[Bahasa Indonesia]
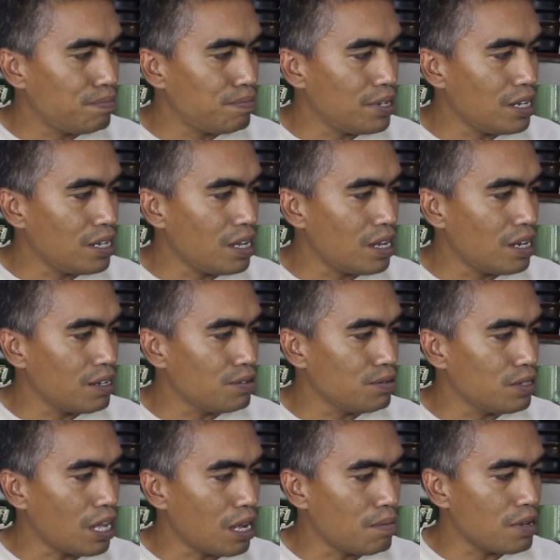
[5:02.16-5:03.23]
pilihan
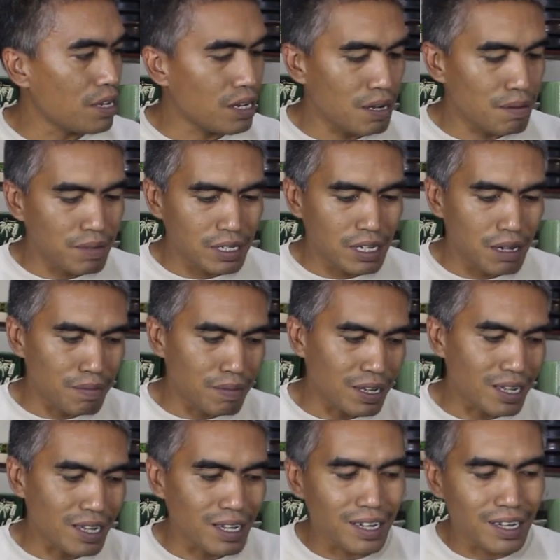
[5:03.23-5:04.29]
utama kenapa saya
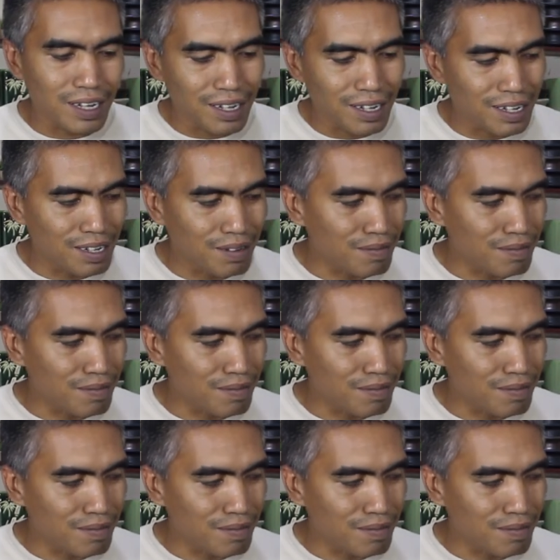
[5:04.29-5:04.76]
pakai